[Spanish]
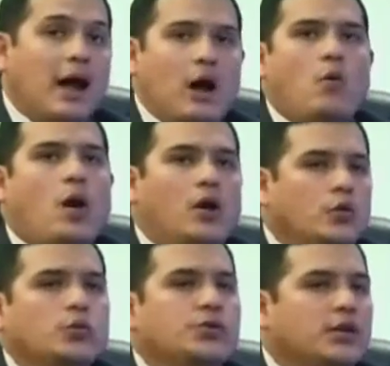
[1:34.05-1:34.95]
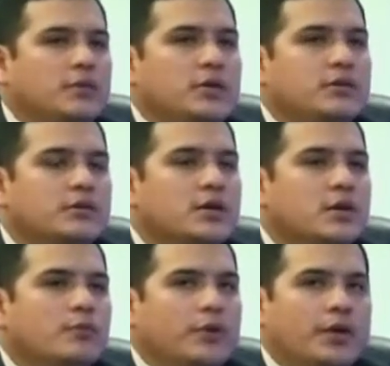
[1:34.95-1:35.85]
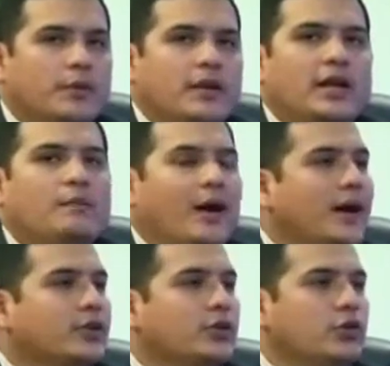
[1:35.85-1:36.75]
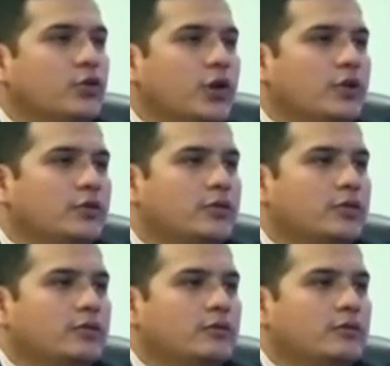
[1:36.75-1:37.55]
agua, luz, servicios, porque de repente al pagar todo ello,